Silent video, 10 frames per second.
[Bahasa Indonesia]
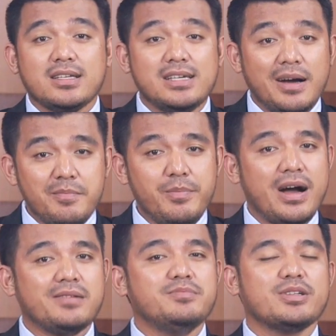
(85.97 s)

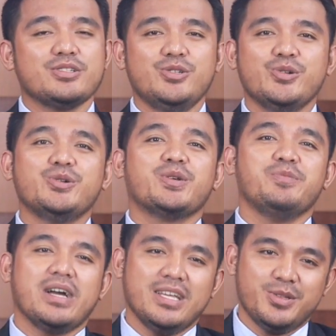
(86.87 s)
gampang bersyukur
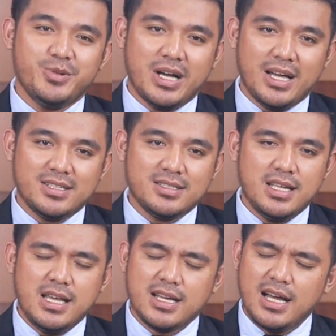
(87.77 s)
bagi Tuhan
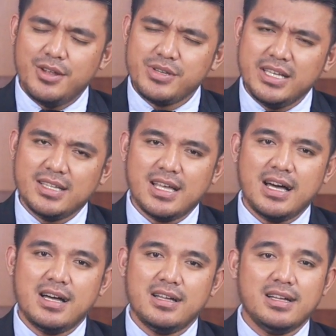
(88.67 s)
kalau
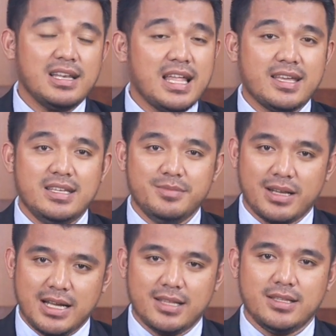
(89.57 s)
kita lagi
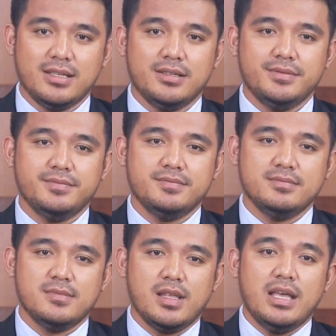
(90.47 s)
diberkati.
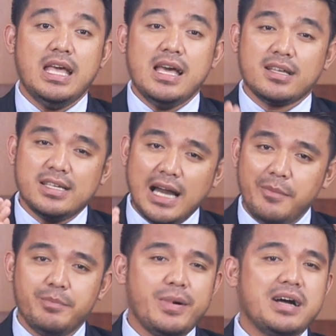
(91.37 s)

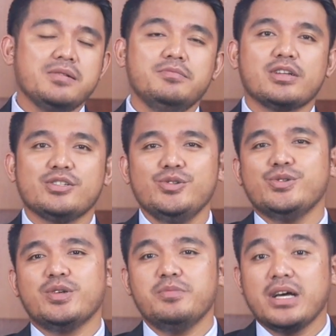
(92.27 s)
Gampang
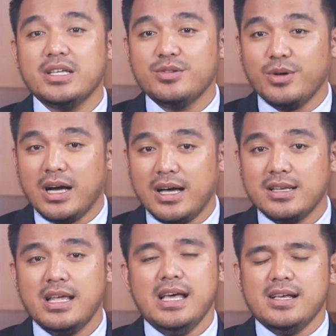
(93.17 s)
bersyukur bagi
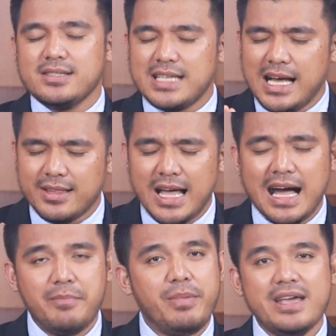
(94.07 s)
Tuhan saat
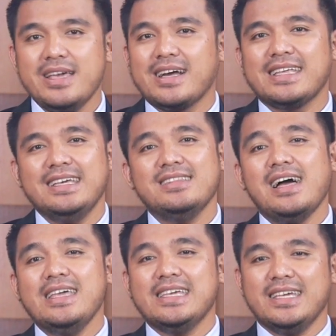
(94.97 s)
apa yang
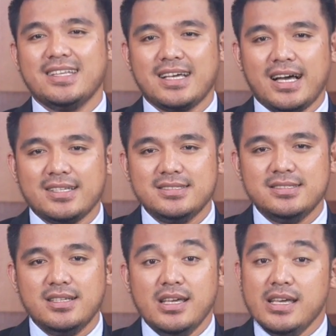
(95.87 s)
kita inginkan,
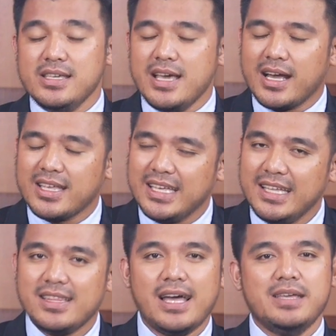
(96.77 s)
yang
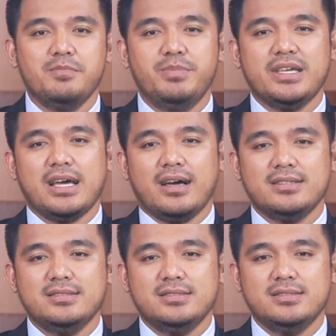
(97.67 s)
kita
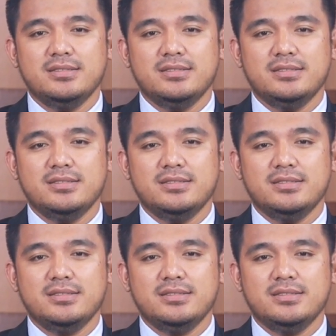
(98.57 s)
impikan,